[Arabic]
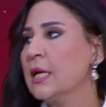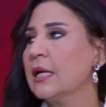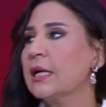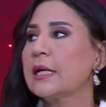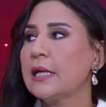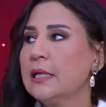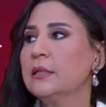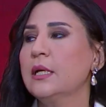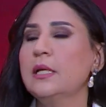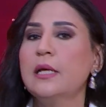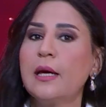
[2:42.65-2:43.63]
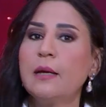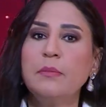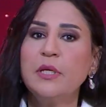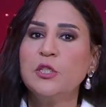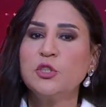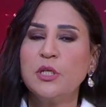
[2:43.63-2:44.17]
غير ان اللي كان
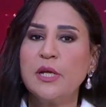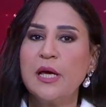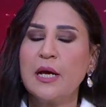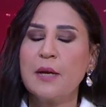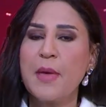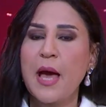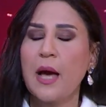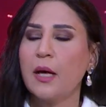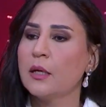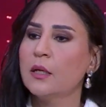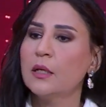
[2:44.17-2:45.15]
بيشتري يا جماعه